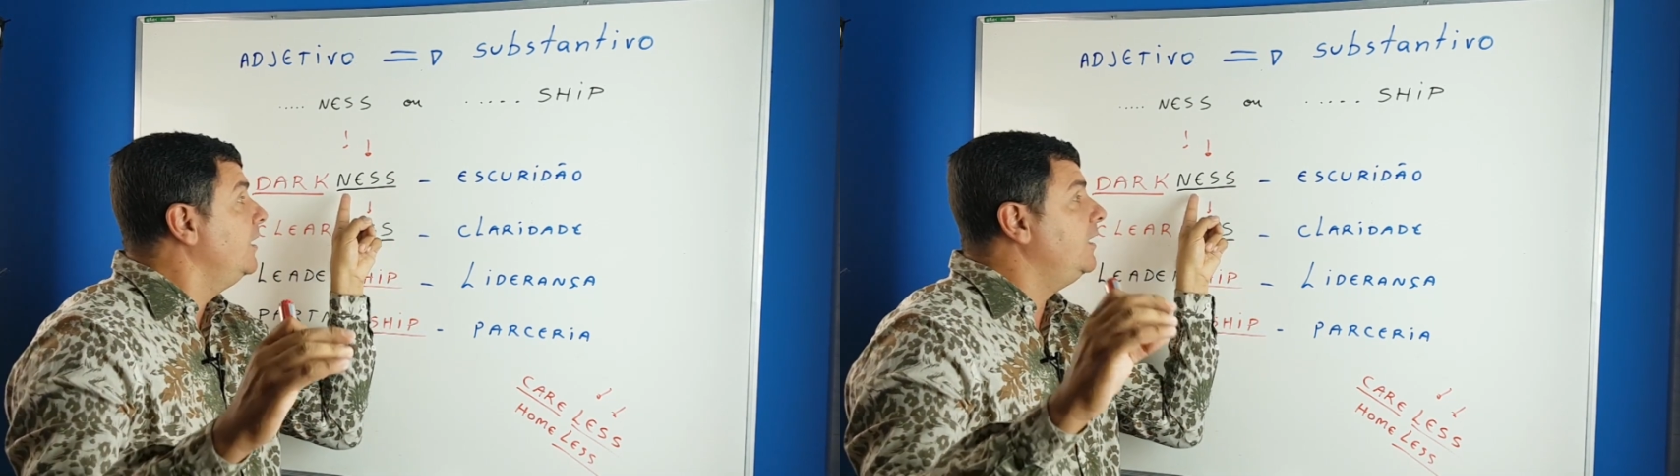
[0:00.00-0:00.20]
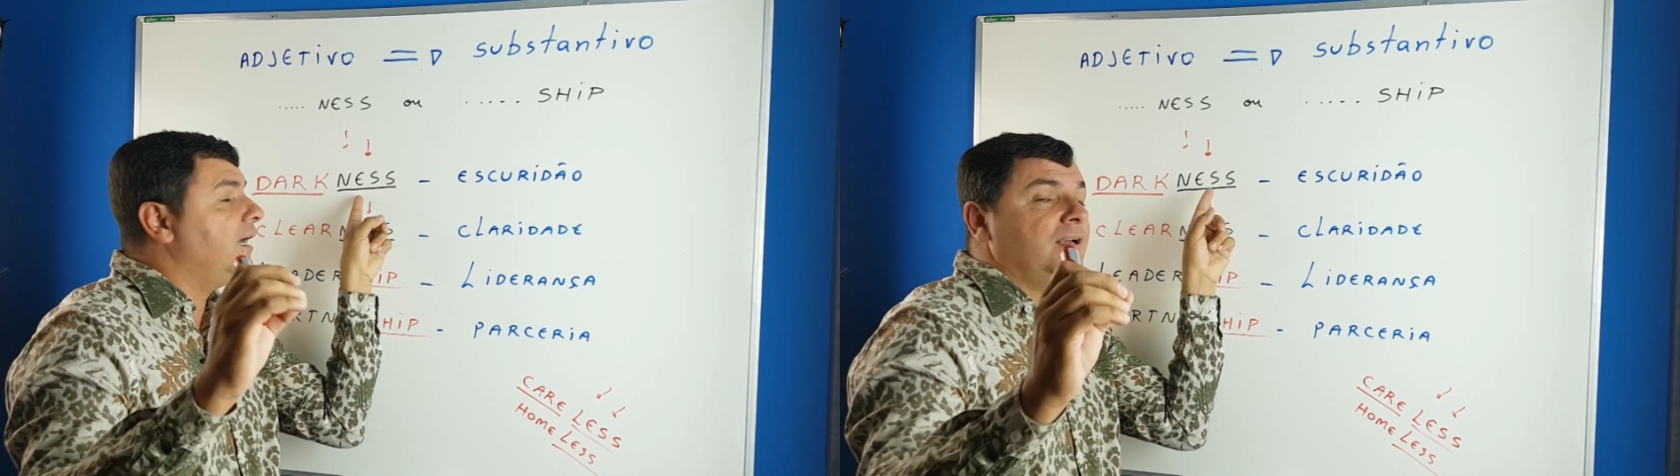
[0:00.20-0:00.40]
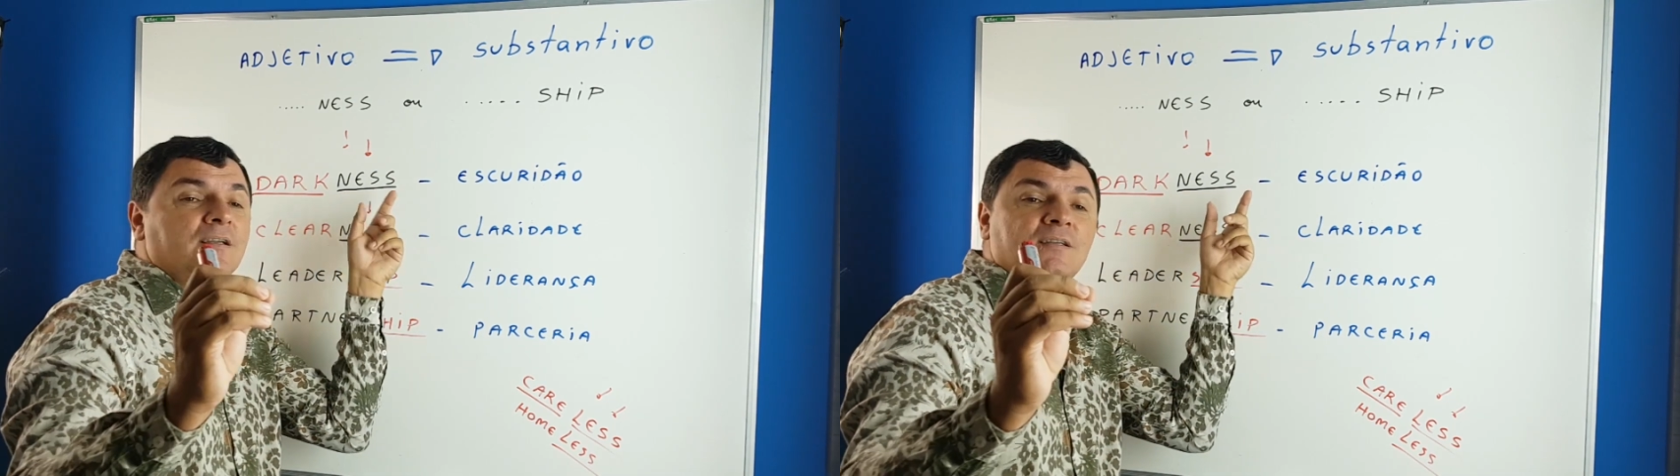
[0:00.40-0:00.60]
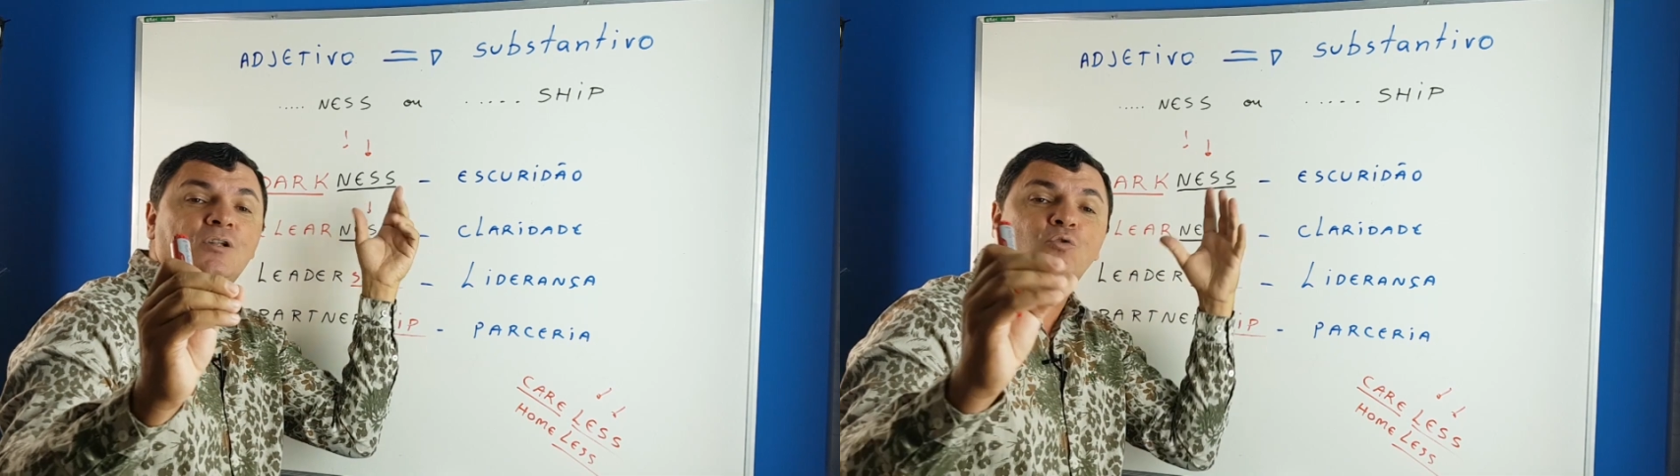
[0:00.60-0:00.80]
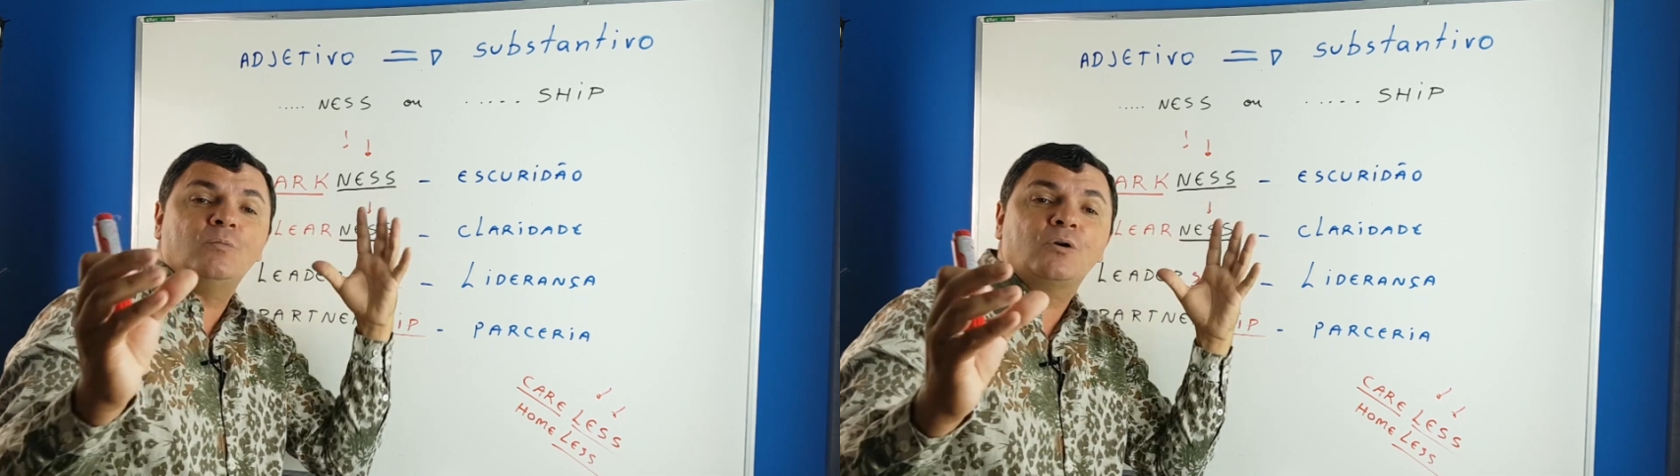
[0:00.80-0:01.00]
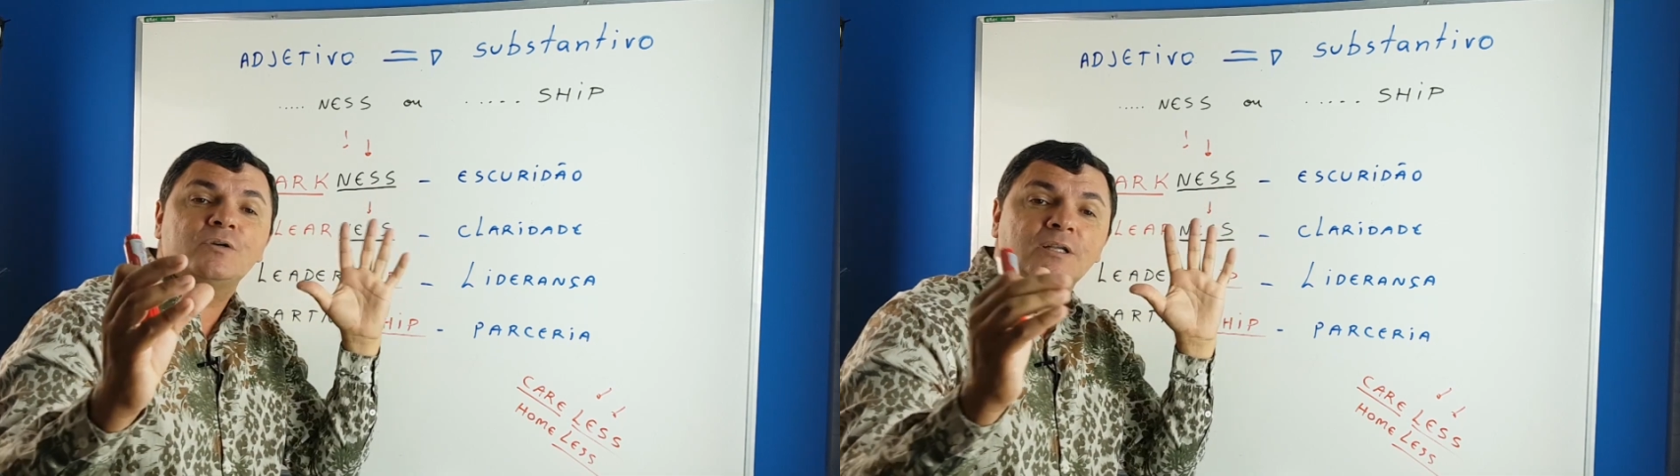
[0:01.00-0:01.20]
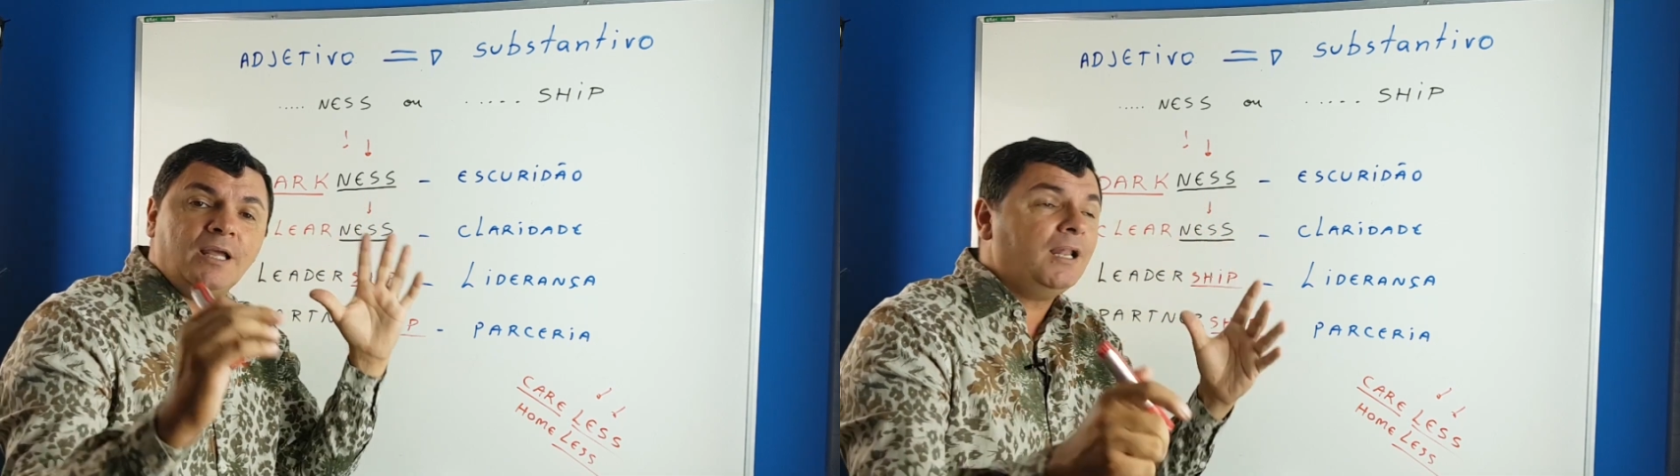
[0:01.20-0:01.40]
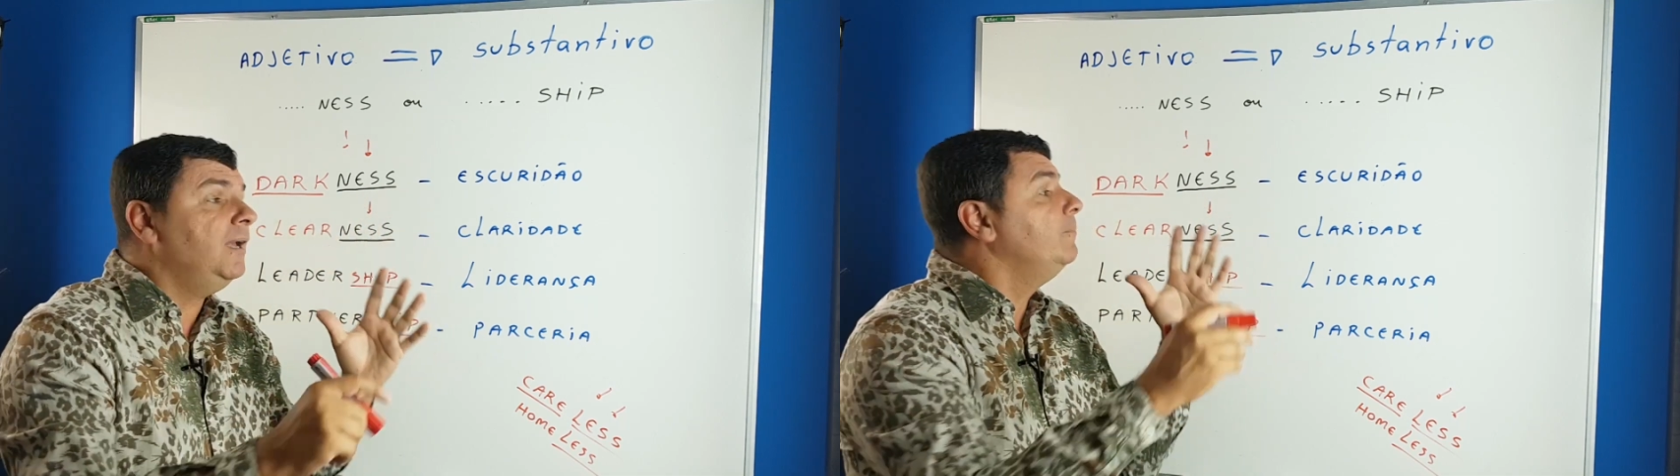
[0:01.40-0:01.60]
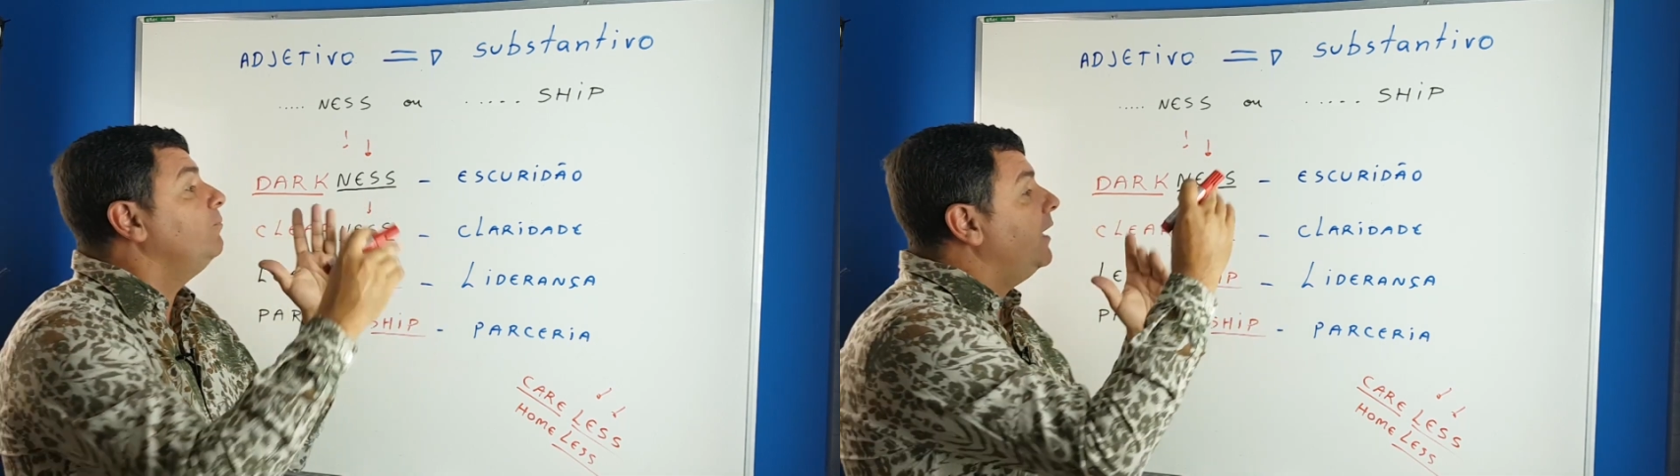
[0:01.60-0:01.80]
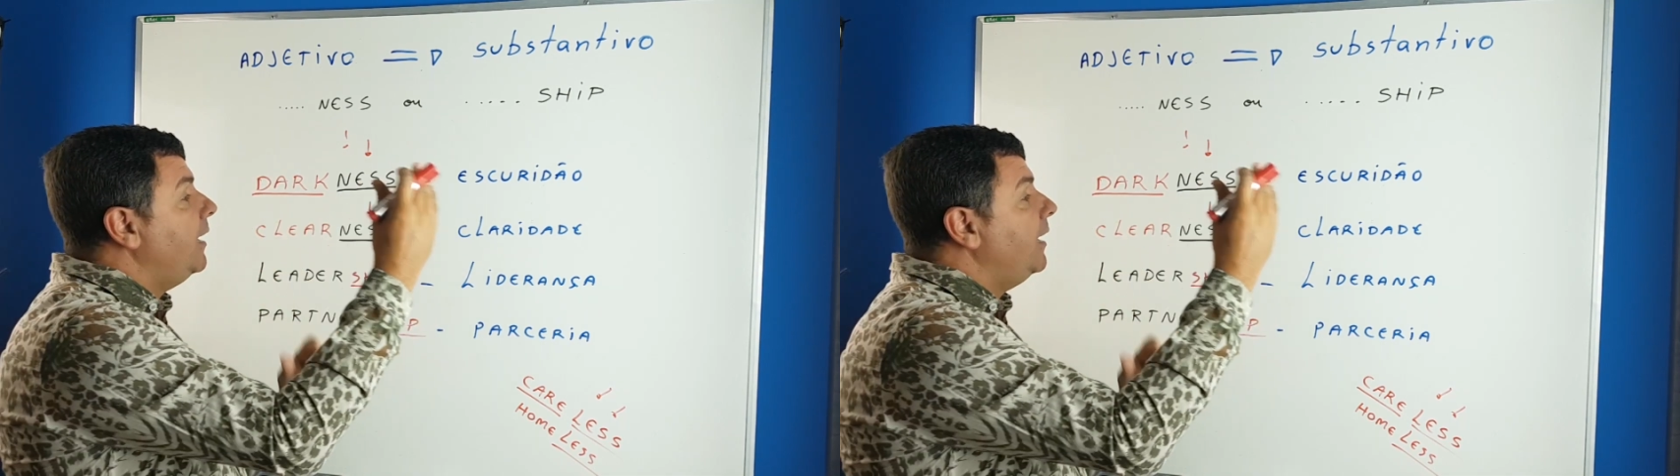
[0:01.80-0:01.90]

e acrescenta alguma coisa nela,